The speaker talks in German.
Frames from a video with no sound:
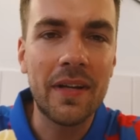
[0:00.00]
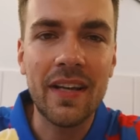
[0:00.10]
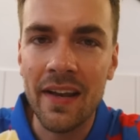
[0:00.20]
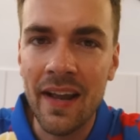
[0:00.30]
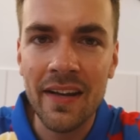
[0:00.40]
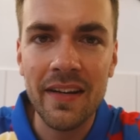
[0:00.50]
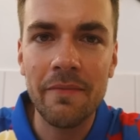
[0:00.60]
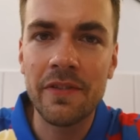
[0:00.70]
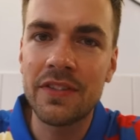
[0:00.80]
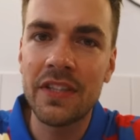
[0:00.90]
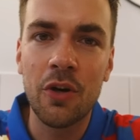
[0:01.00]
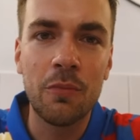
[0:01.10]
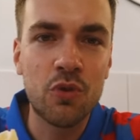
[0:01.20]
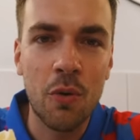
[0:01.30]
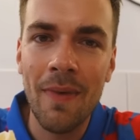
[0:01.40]
mit
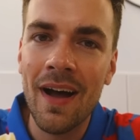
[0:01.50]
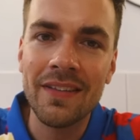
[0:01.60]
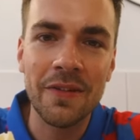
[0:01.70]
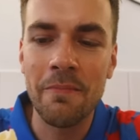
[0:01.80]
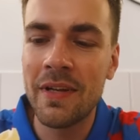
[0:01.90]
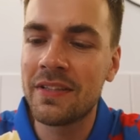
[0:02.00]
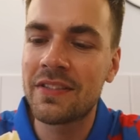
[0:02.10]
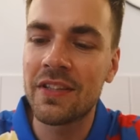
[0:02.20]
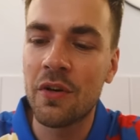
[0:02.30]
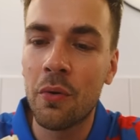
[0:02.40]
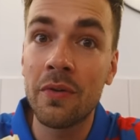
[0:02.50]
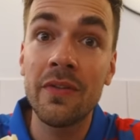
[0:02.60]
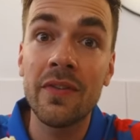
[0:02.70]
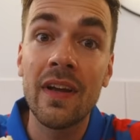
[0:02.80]
Granatapfelsirup, Tomate, Minze und